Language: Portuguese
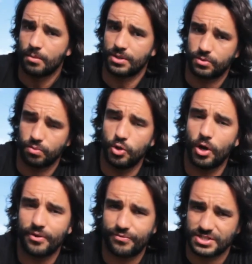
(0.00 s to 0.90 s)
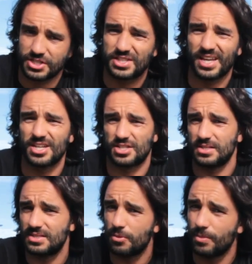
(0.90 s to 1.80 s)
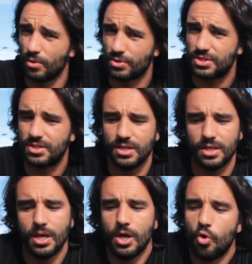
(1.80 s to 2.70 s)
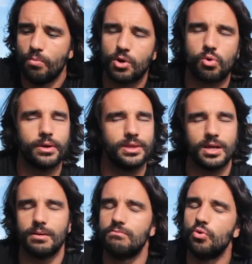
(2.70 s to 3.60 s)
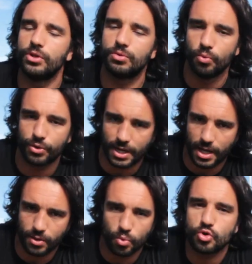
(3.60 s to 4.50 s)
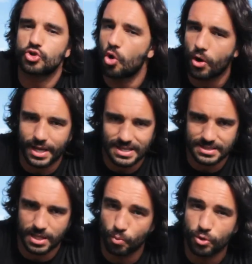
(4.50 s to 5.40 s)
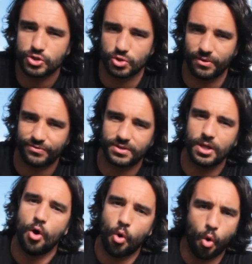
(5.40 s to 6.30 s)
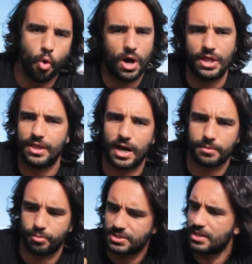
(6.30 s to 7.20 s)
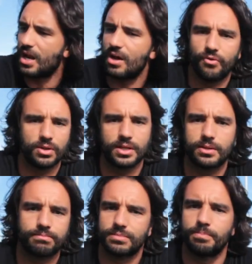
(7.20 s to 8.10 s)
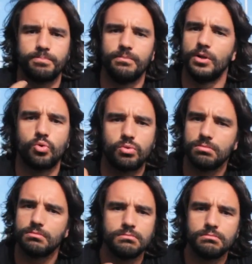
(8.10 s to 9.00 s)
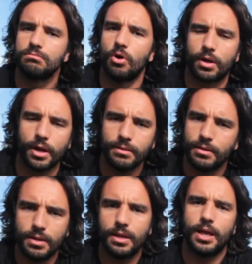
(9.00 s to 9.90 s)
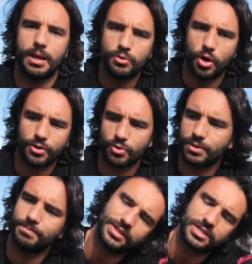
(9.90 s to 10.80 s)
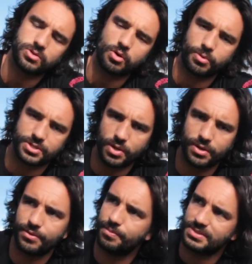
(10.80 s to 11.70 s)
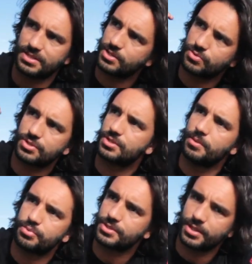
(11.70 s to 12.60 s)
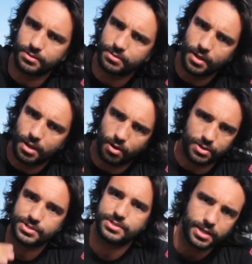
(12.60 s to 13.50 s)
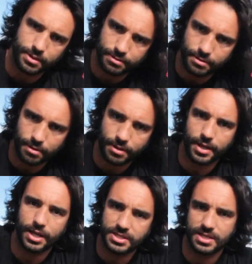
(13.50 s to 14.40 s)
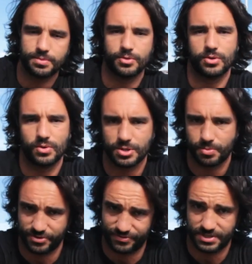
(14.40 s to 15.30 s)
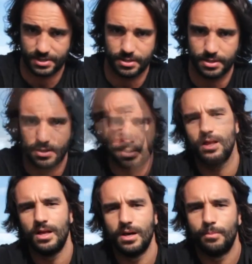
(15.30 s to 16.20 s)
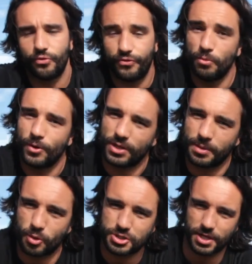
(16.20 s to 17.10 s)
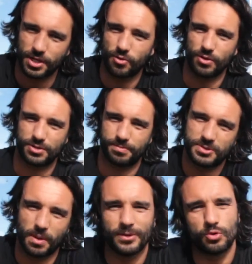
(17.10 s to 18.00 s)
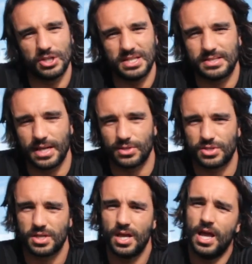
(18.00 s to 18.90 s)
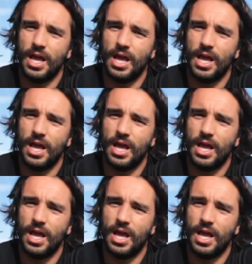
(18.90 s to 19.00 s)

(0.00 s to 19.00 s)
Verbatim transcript: Portanto, o melhor é fazer 3 a 5 minutos de uma corridinha muito moderada, um joggingzinho muito soft, ou andar. Podes andar à volta, tipo maluco ok? É melhor do que mandaste logo para o chão e passares dos 100% aos zero, ok? Isto é a pior coisa que podes fazer. Por fim, uma nota para os treinadores, principalmente os iniciantes.